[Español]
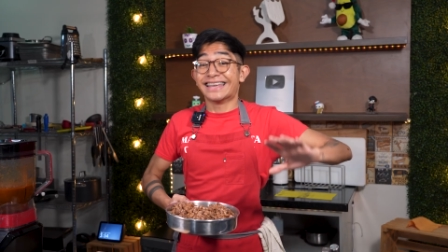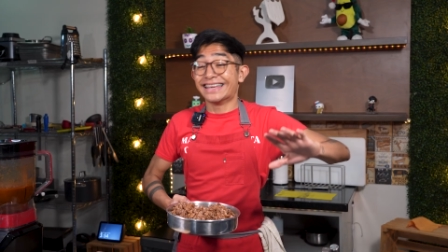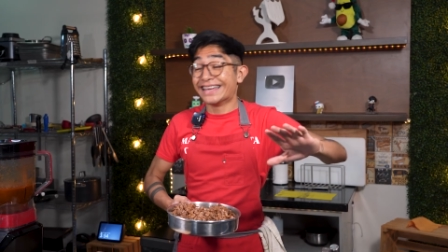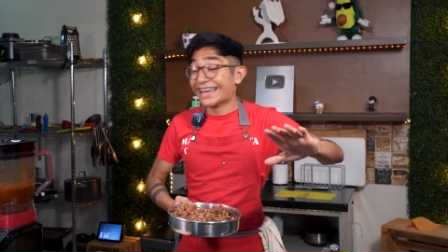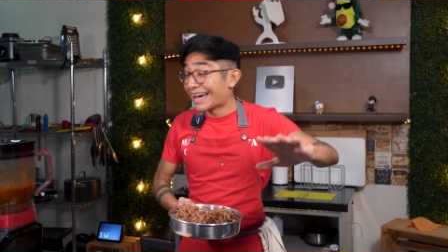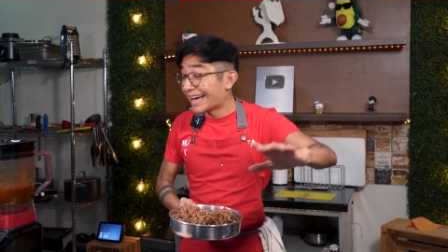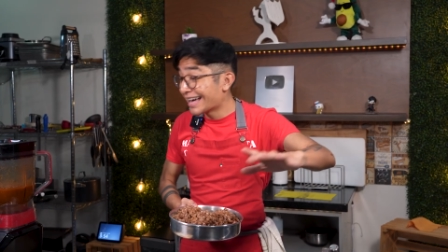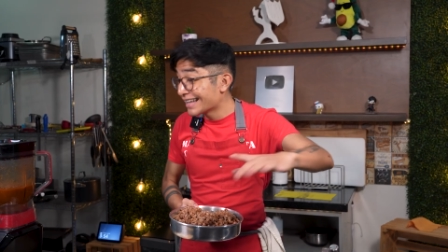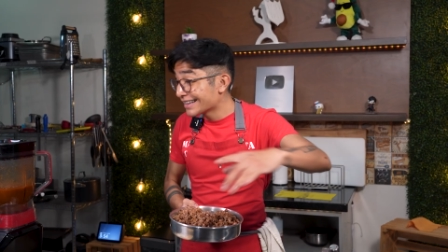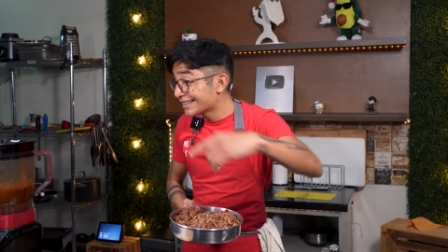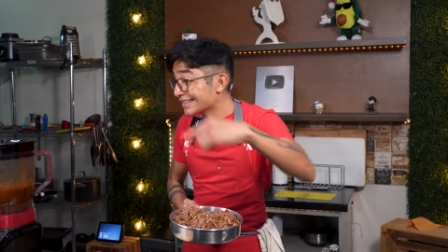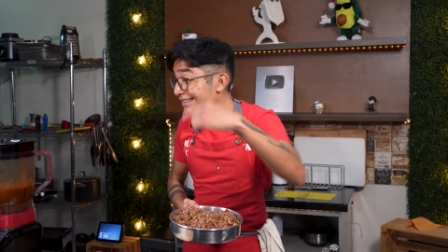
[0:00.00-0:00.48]
Y
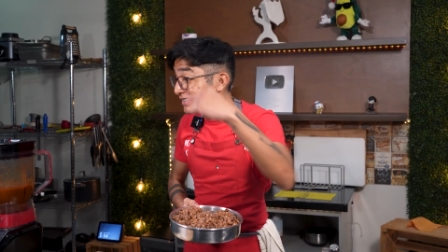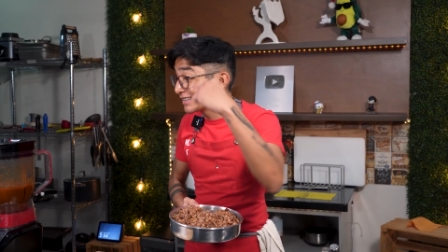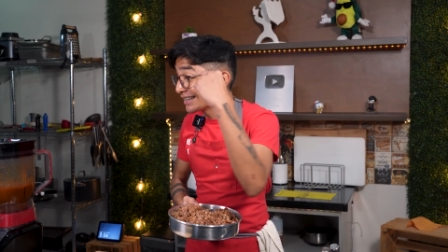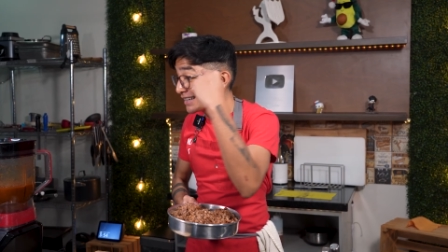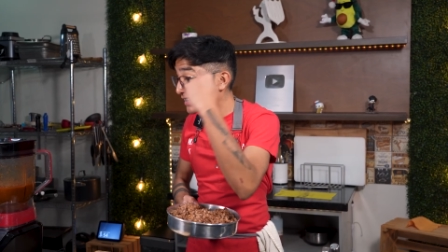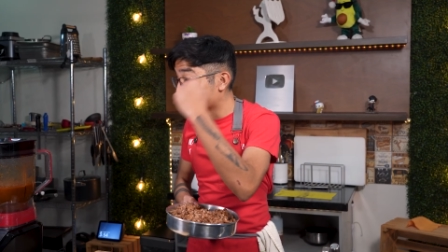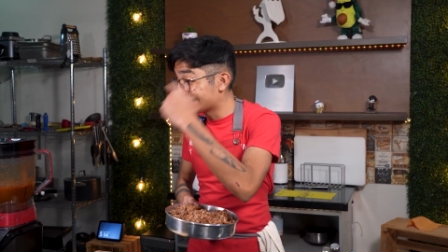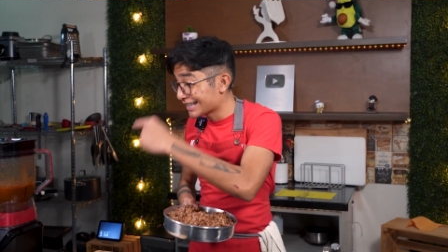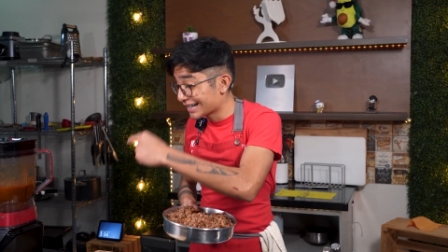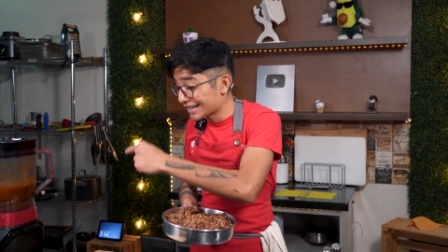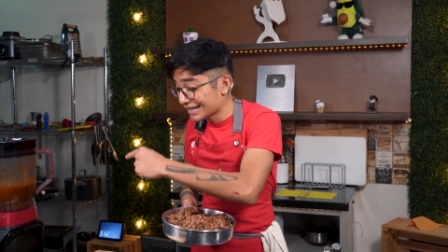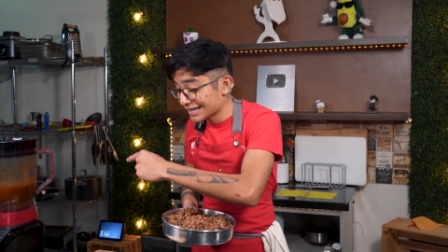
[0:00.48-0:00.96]
antes de
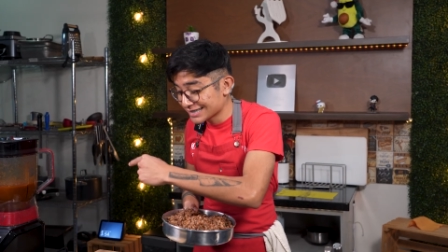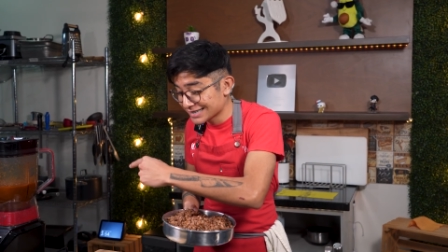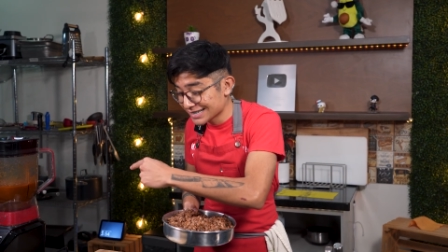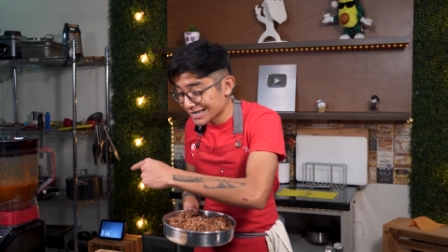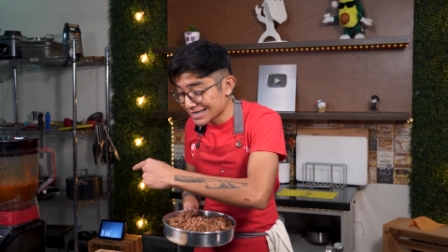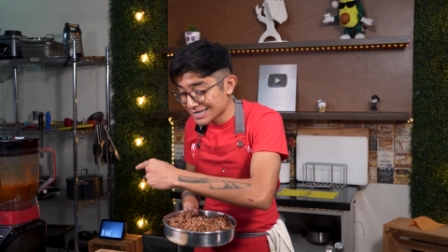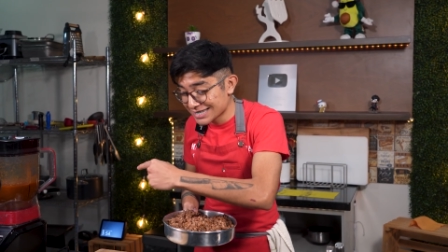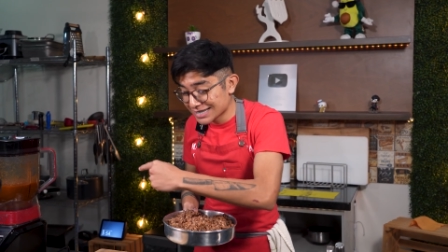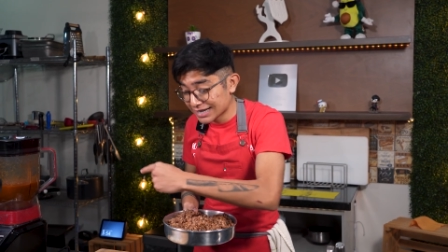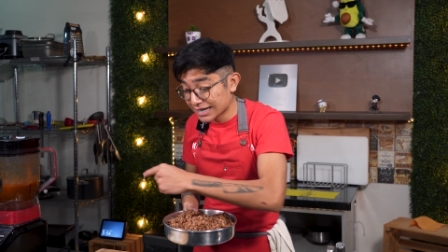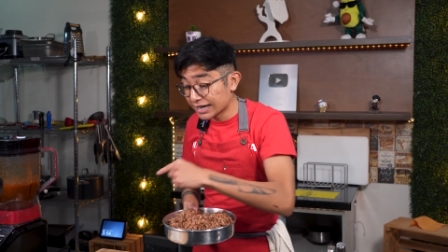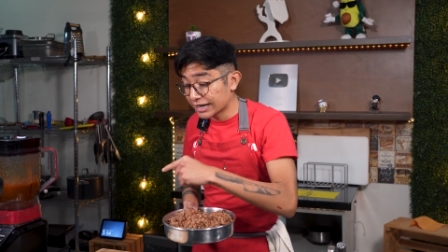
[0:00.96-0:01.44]
guisar la
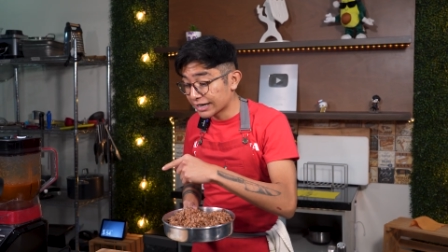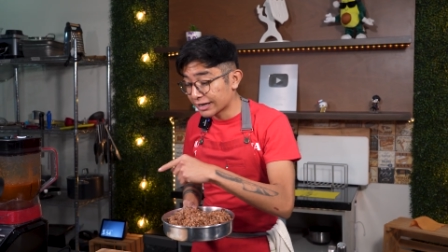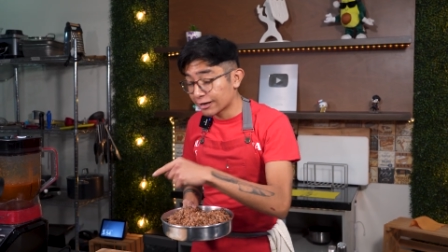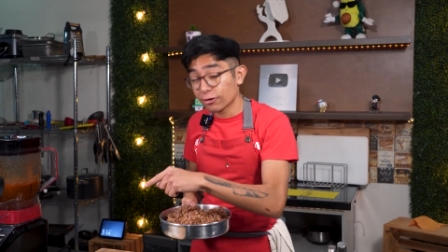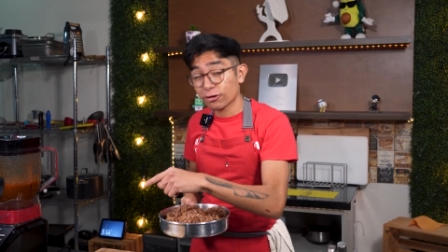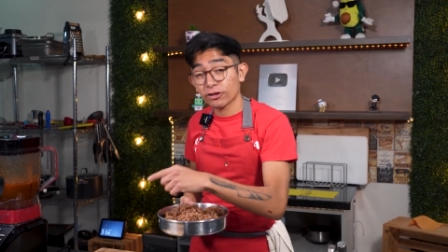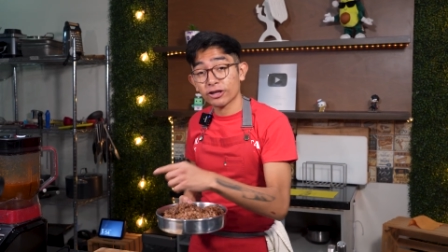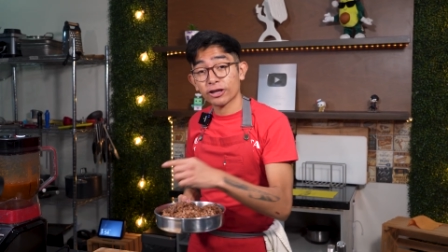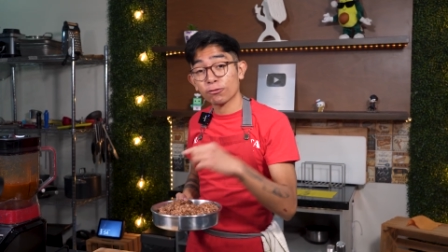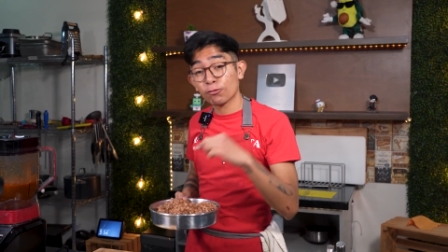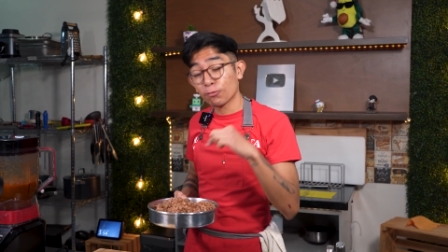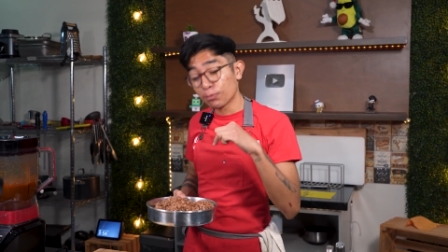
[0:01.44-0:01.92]
salsa, le
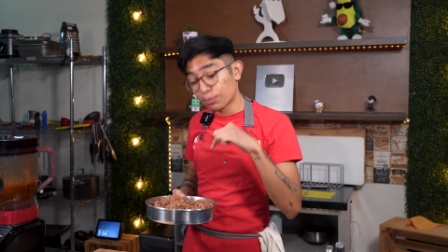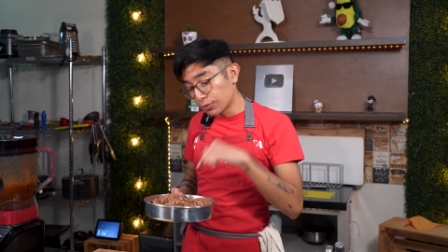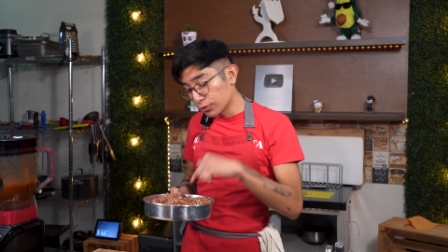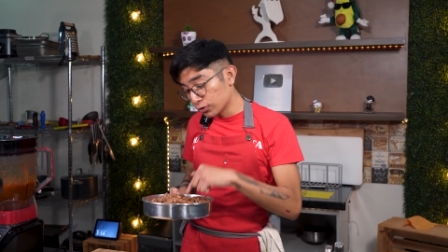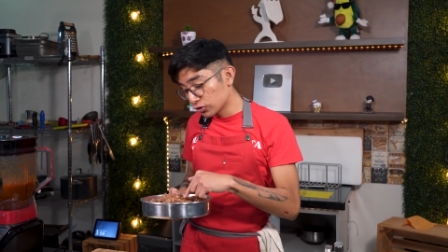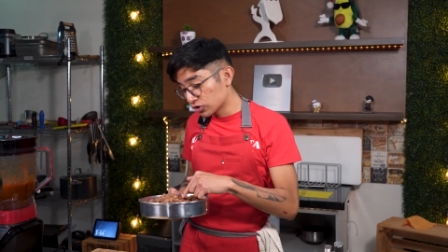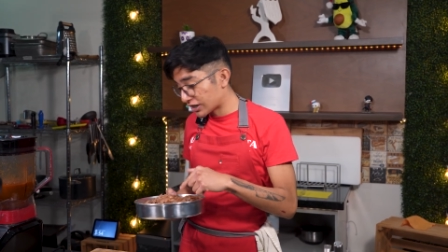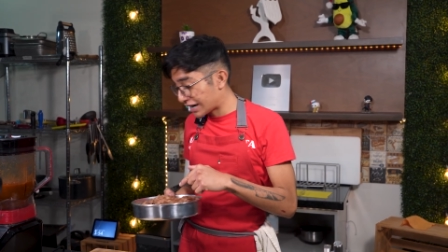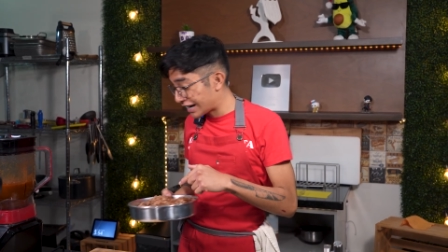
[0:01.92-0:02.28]
quiero dar un plus